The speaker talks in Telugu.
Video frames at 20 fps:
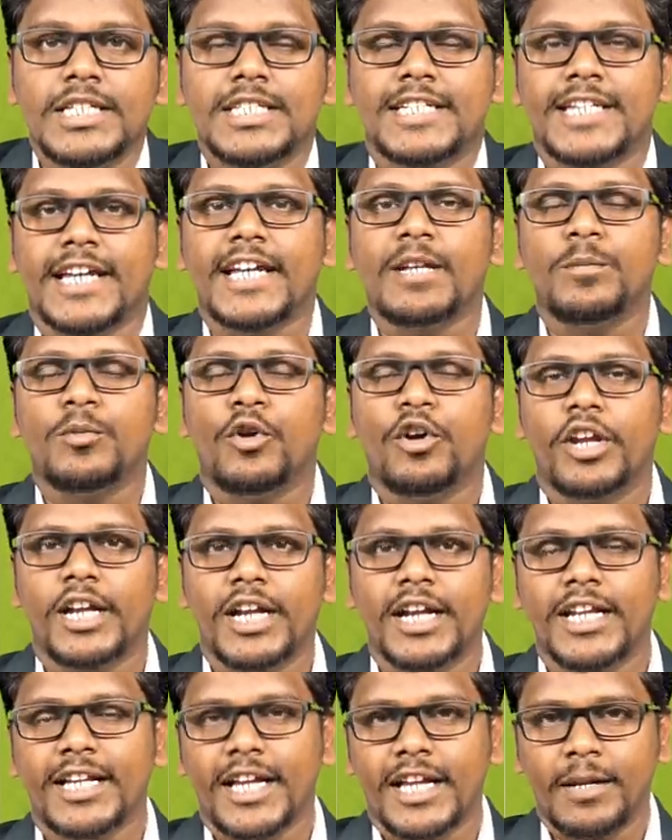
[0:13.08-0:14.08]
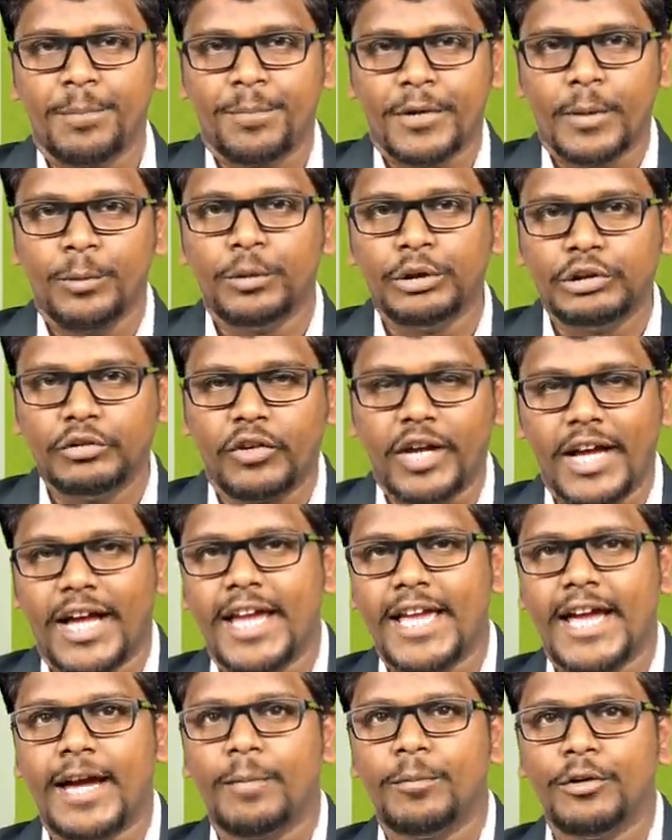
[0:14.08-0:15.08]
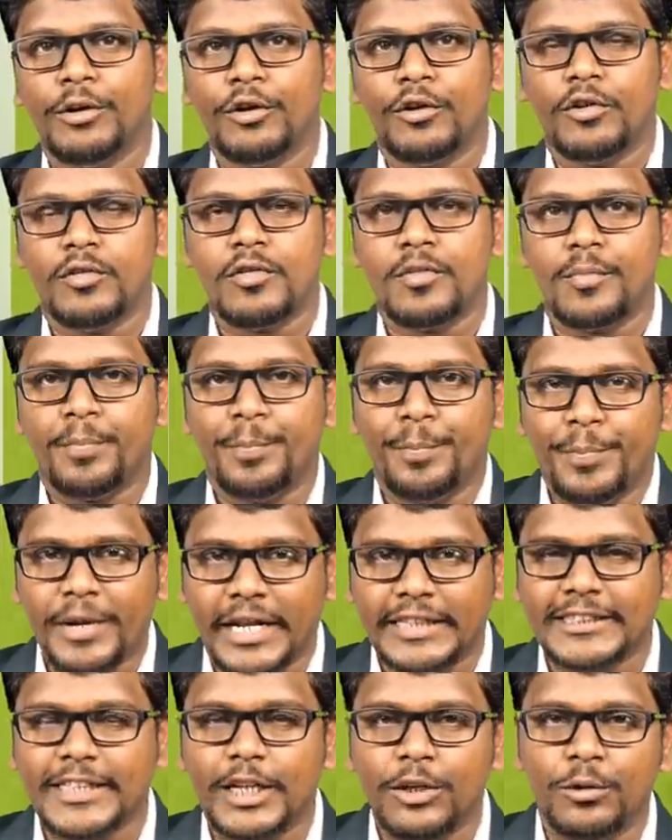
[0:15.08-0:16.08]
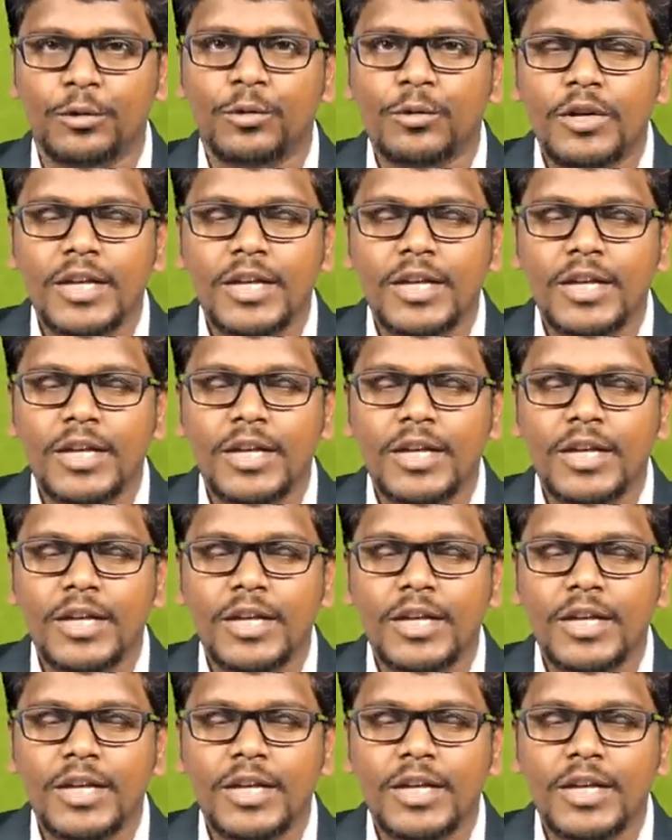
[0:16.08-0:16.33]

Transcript: జగన్మోహన్ రెడ్డి గారి ప్రభుత్వ హయాంలో ప్రజలు